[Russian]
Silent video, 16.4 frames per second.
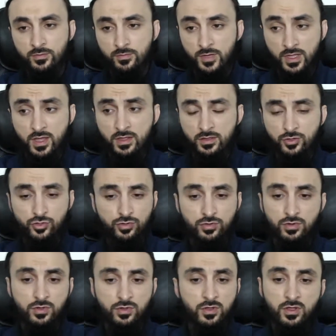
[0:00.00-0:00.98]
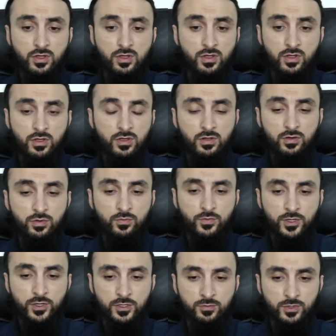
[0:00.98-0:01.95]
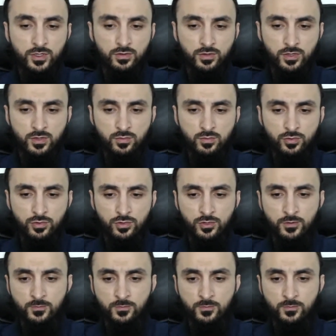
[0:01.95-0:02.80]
Понятно, что любви испытывать не будет.